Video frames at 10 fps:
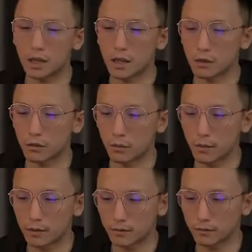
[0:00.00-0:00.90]
我的队
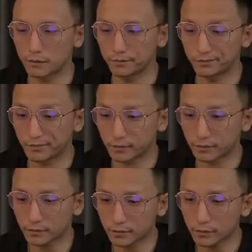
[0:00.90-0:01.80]
员们也被我给感
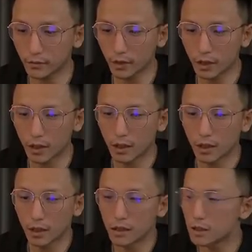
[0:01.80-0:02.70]
染了，因为
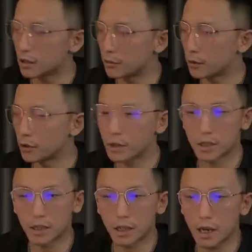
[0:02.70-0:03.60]
他们看到自己的
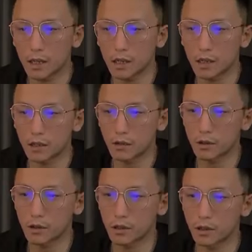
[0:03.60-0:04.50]
上级是多么
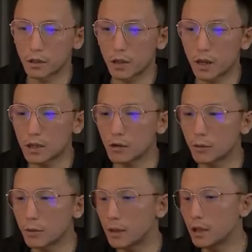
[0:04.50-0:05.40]
坚信自己的事
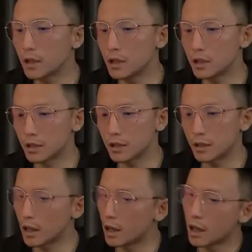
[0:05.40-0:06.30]
业，他们也
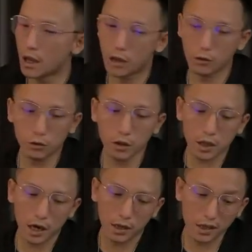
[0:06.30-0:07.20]
开始推荐他们的小
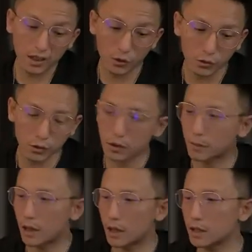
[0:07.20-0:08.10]
伙伴加入。
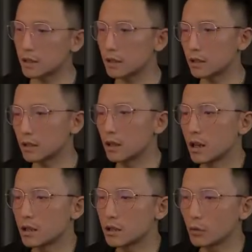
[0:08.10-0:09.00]
另外，
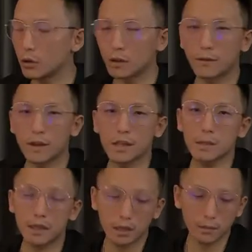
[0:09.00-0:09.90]
你也有必要
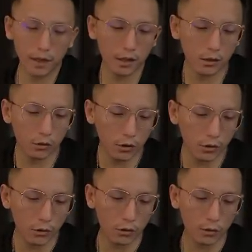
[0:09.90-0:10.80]
和你的 H R 坐下
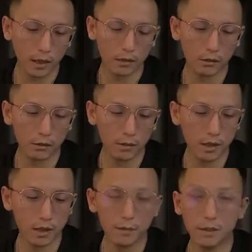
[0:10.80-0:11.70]
来，讨论
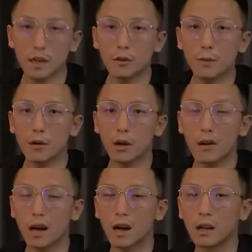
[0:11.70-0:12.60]
一下你们现在的
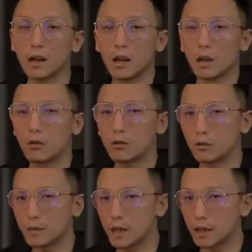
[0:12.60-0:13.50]
内部推荐政策
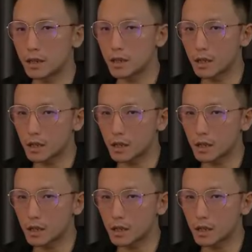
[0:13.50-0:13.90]
是不是合理。